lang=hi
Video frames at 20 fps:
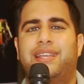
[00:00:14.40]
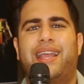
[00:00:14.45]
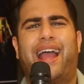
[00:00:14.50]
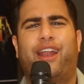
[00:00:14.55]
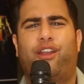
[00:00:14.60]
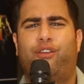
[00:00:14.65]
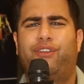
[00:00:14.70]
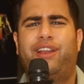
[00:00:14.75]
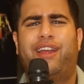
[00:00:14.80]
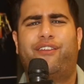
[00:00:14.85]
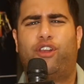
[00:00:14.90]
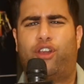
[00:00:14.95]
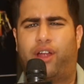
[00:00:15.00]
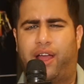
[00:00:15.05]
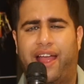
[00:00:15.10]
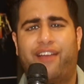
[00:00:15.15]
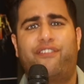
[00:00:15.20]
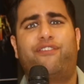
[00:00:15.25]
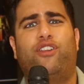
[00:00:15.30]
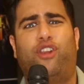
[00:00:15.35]
सी आई डोंट
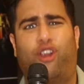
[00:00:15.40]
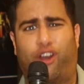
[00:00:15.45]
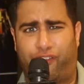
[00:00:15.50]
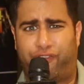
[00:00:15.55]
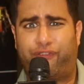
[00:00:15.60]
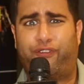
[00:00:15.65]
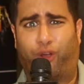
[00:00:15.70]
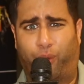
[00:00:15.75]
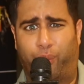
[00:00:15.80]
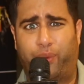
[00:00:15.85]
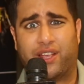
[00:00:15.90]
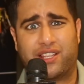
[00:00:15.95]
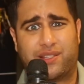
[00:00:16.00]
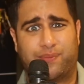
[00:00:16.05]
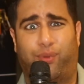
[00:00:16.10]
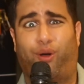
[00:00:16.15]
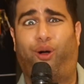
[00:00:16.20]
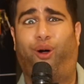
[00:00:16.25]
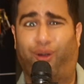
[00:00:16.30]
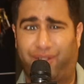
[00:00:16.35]
हैव लॉट ऑफ फोबियाज
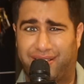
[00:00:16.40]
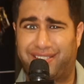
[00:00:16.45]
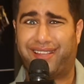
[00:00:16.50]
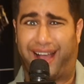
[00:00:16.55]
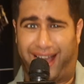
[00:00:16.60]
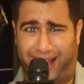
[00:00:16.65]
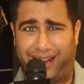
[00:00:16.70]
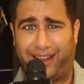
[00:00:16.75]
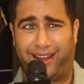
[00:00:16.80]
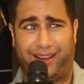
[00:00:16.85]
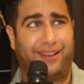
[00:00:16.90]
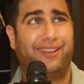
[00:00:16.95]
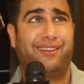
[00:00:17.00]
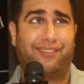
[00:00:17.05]
बहुत सारे